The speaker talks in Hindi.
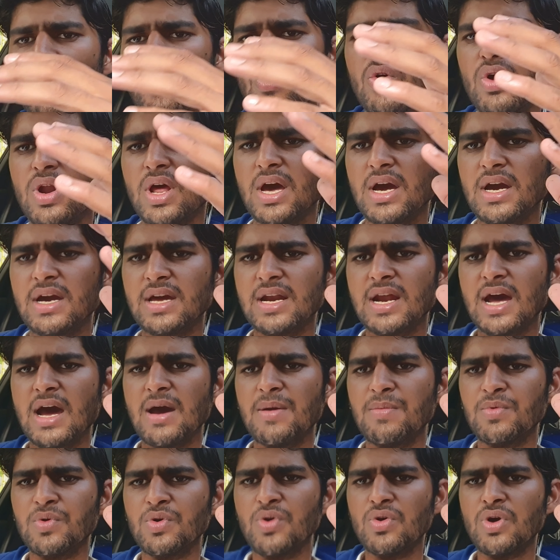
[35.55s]
और अगर
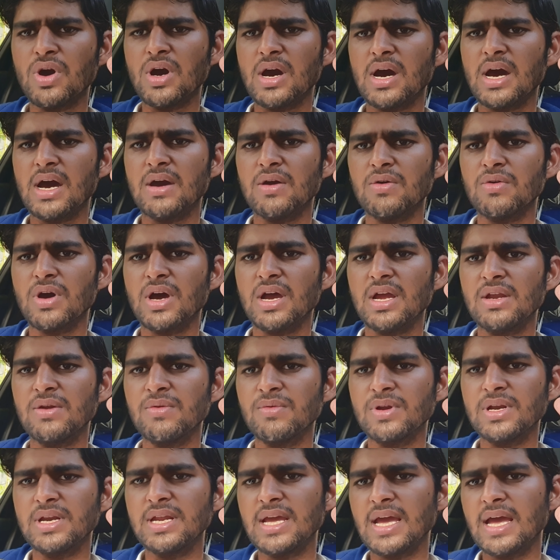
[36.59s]
आपको आई
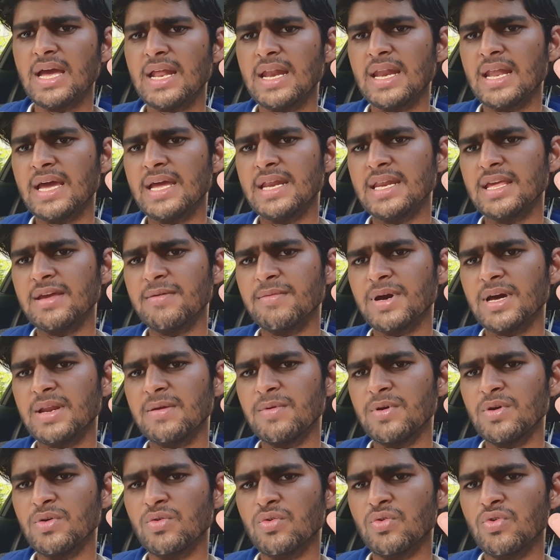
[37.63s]
ट्वेंटी एयरलाइन के बारे
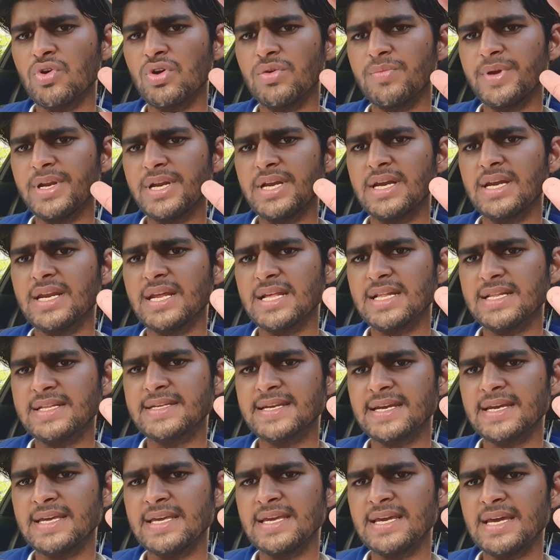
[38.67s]
में कोई भी डिटेल्स
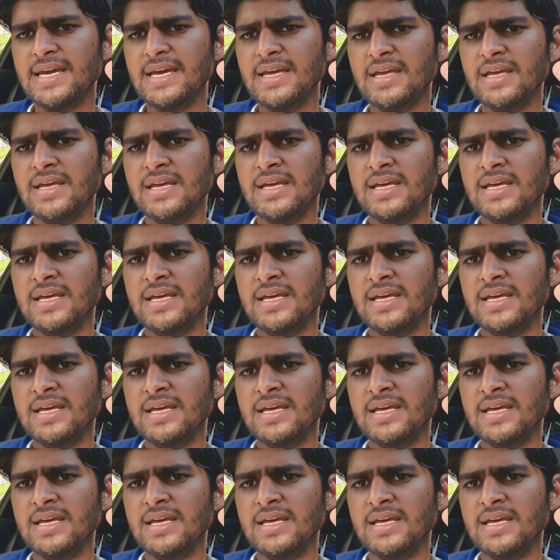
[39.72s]
चाहिए